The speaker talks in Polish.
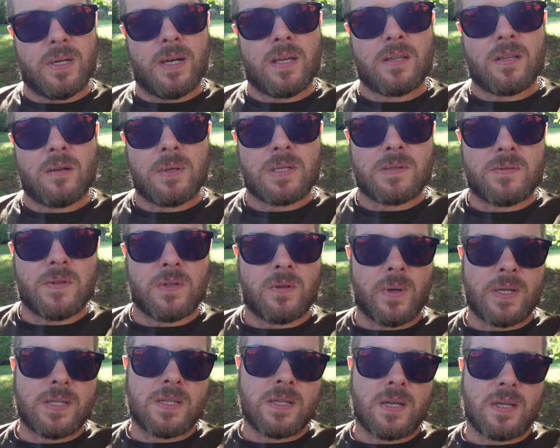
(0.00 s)
Natomiast w
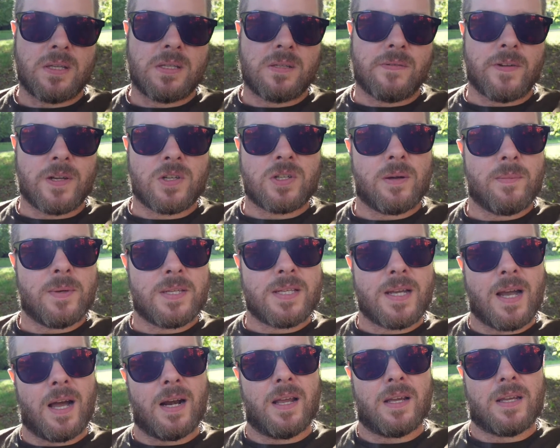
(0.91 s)
sytuacji, kiedy zwiększamy
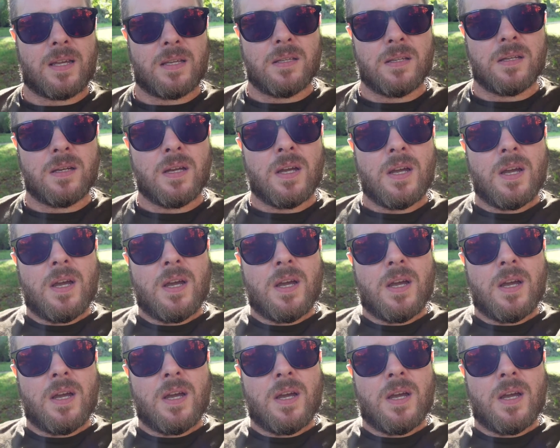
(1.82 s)
skalę, kiedy